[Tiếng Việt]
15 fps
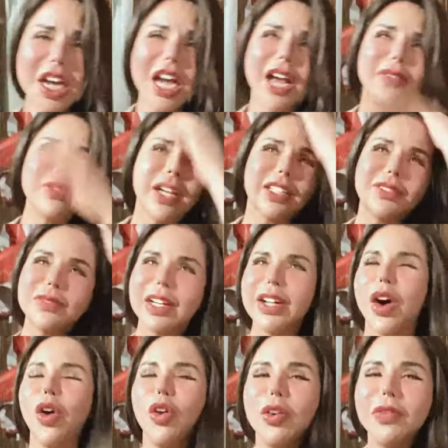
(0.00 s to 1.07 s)
em địch mà
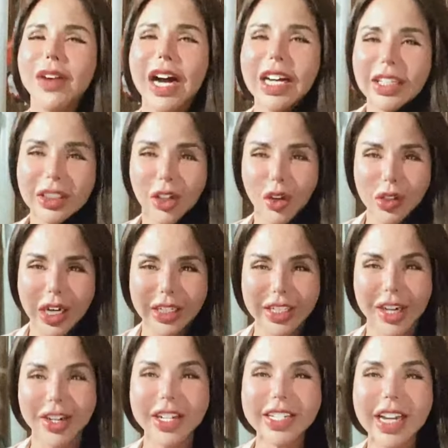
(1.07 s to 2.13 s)
đủ má cái cú địch
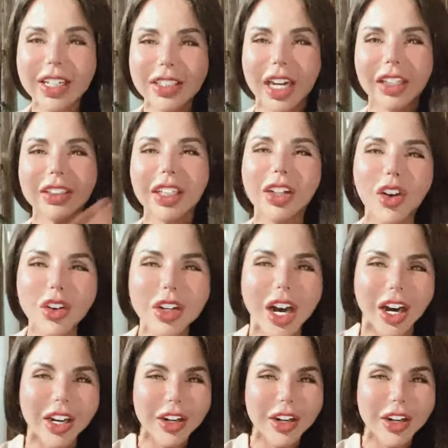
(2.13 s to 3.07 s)
rồi nó chắc địch cú đó